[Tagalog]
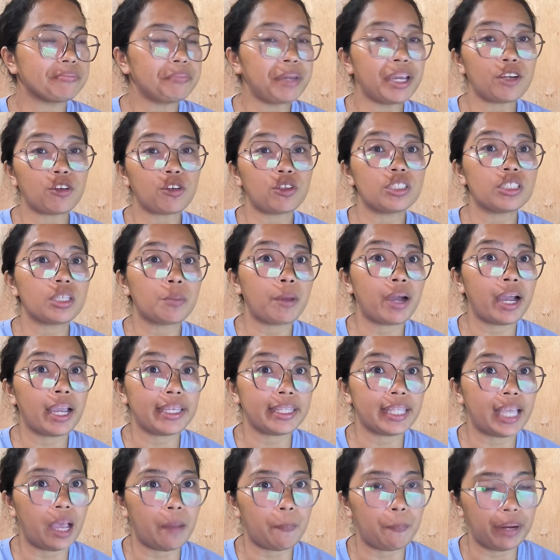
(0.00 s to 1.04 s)
meron sa
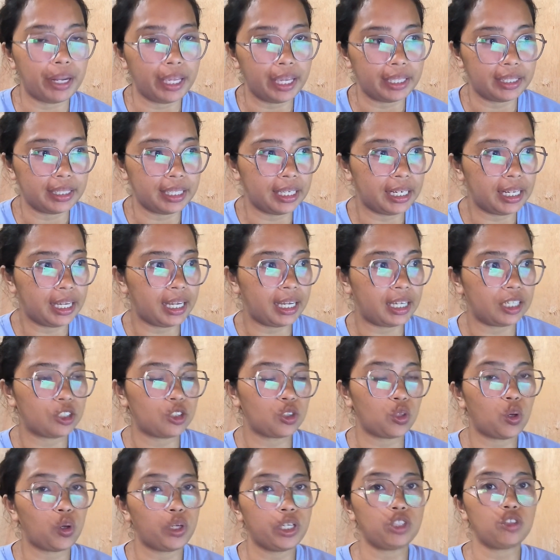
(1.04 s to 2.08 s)
mga ina-applyan nila.
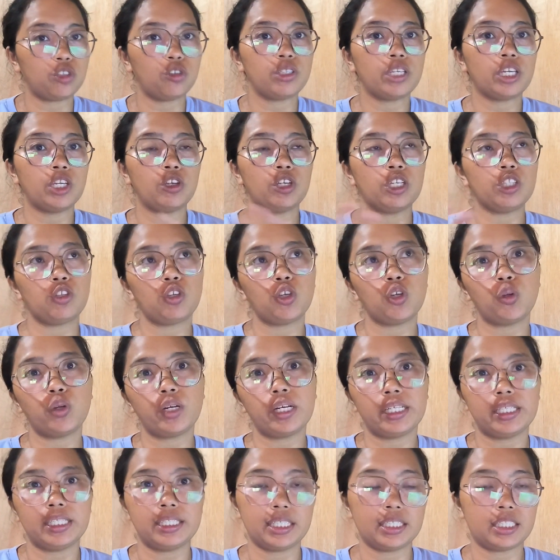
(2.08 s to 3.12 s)
So, ito na ito
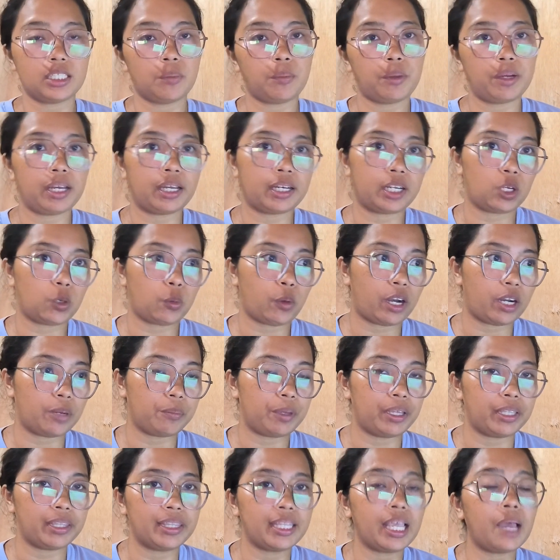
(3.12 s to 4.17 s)
yung isa sa mga
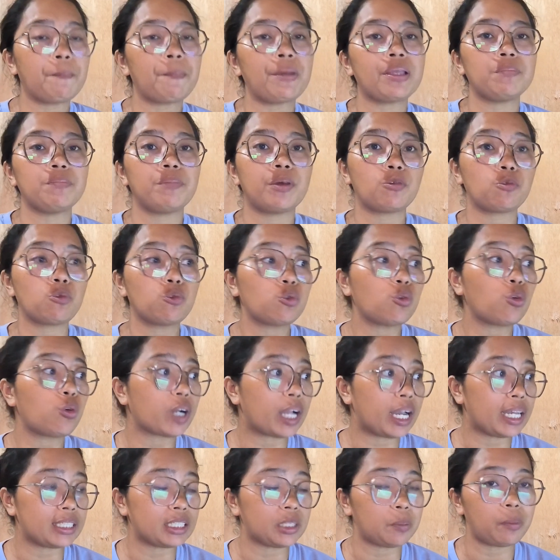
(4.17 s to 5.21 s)
requirement. Dapat
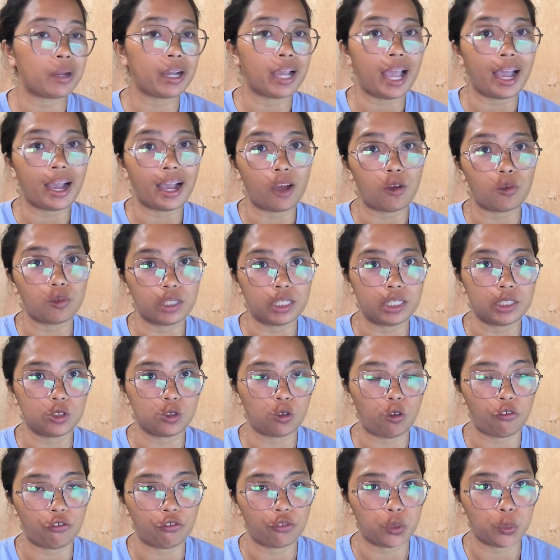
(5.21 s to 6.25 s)
marunong ka sa mga accounting
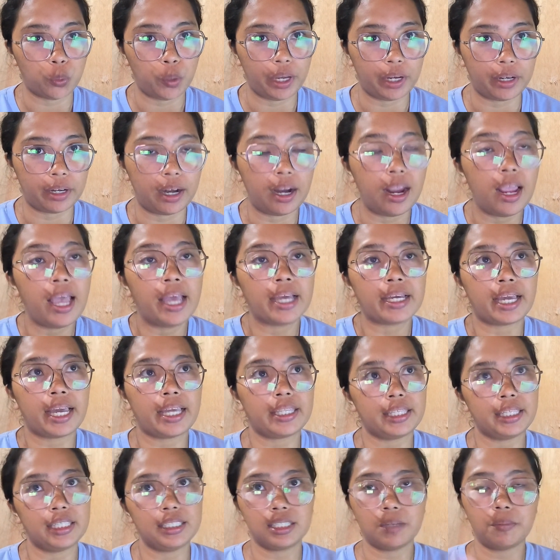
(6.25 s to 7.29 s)
software.
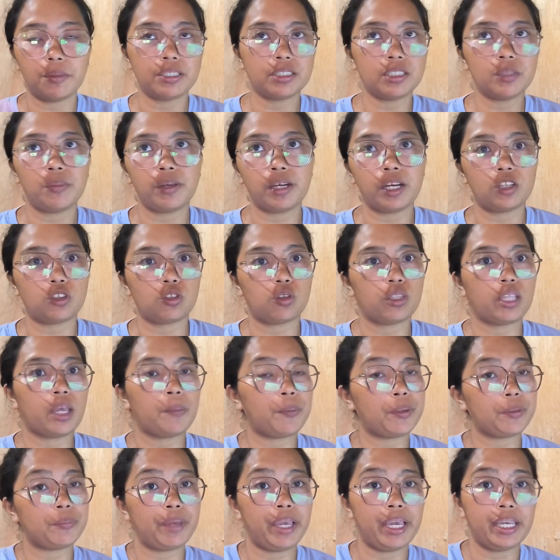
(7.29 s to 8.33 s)
Kahit isa man sa mga to,
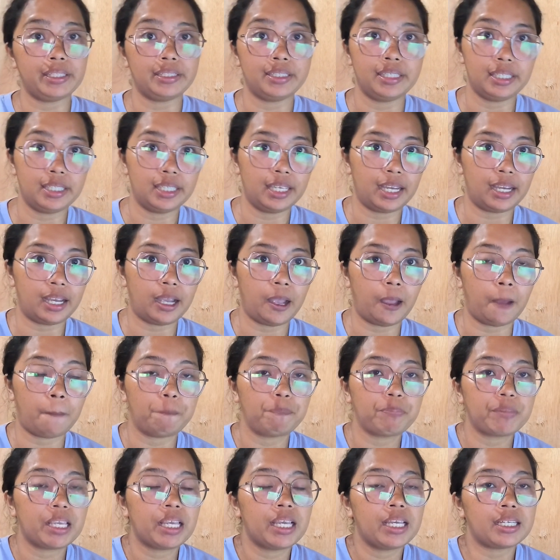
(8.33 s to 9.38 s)
dapat may idea
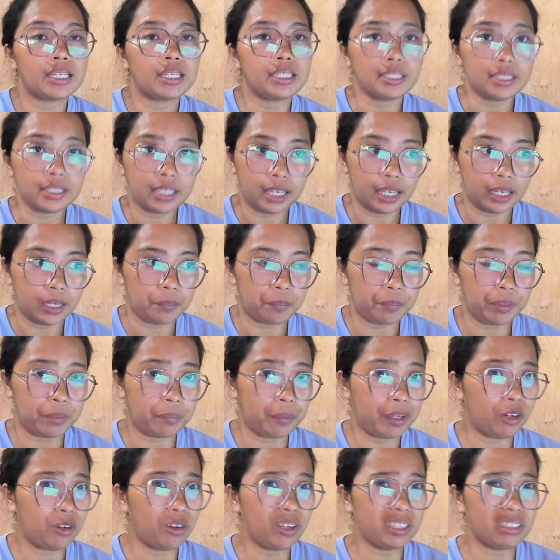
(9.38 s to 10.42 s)
ka. Kasi, pag
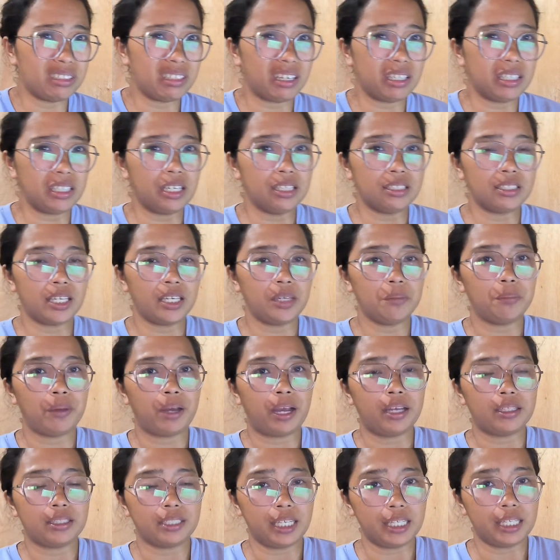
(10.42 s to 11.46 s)
meron ka sa idea sa
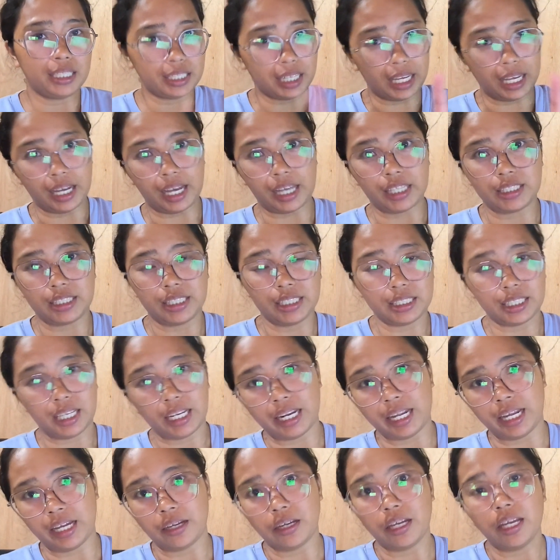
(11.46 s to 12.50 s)
iba, sa isa, kahit isa
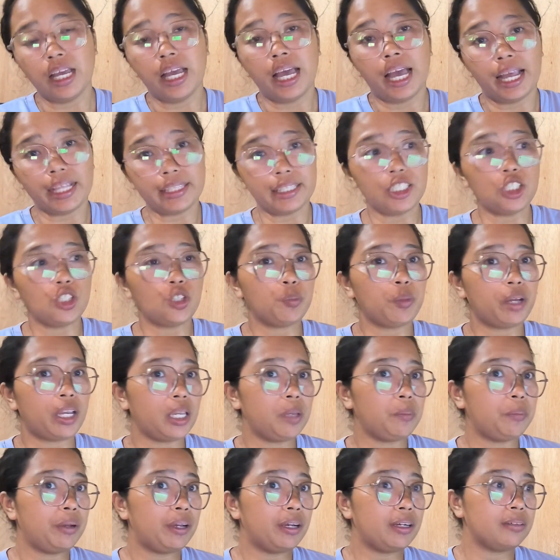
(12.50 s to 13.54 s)
lang, at least yung
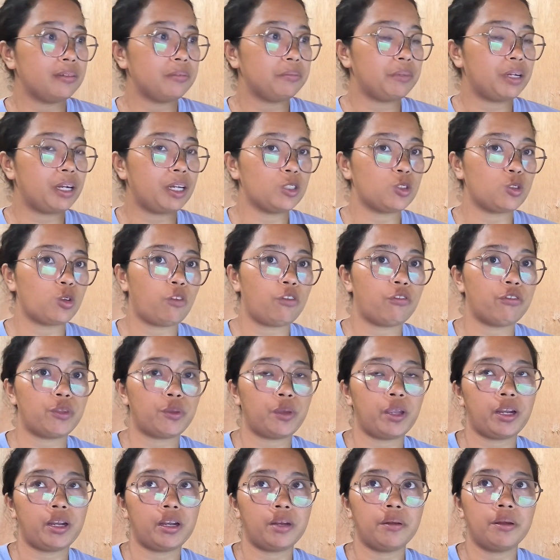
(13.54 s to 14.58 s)
mga ibang mga
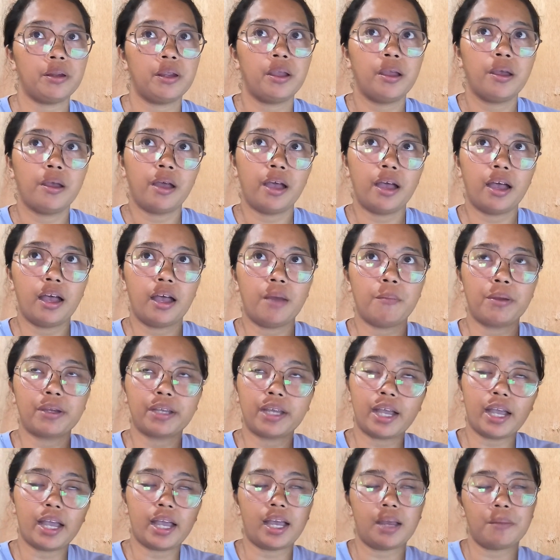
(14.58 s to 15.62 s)
software, uh,
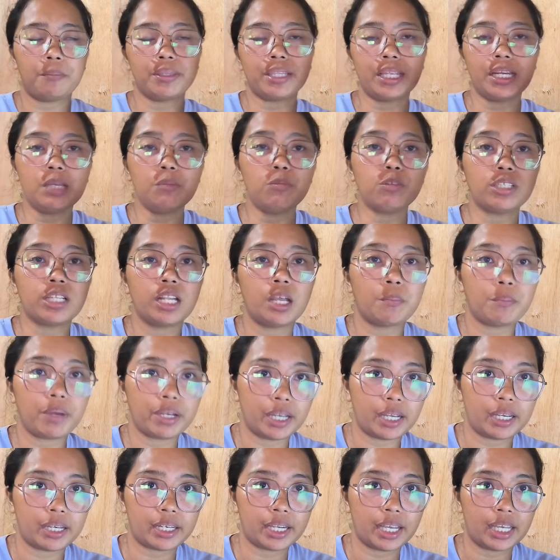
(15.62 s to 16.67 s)
magkaka, madali mo silang
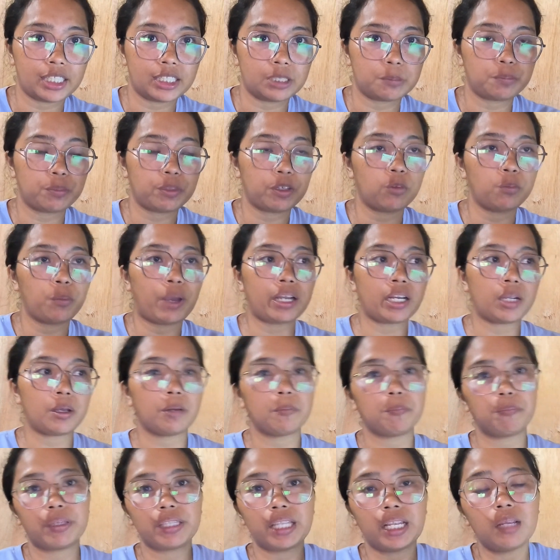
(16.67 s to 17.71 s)
magagrasp.
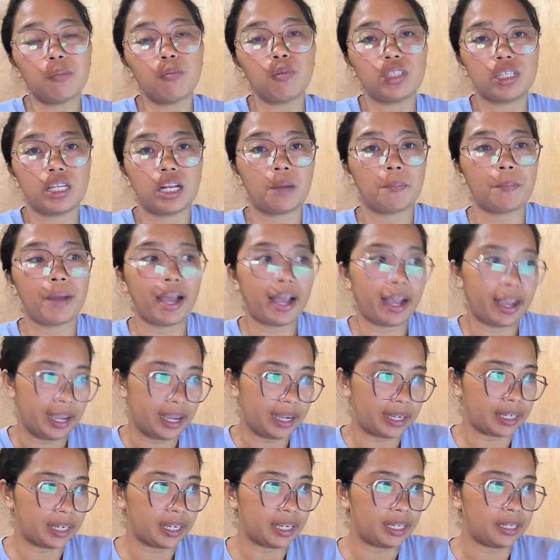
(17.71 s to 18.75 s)
Parang madali mo silang
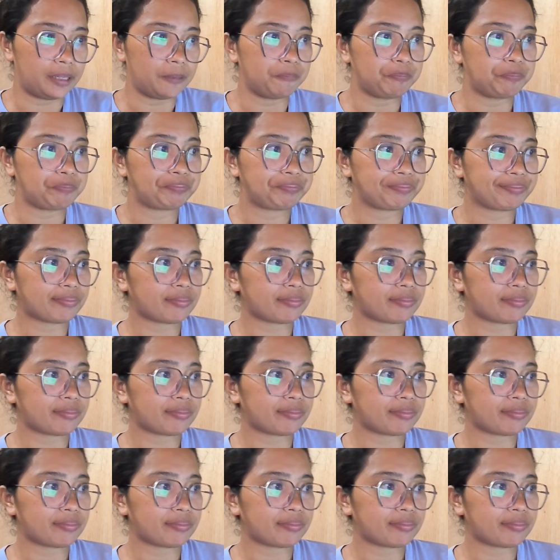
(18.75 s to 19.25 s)
maaaral.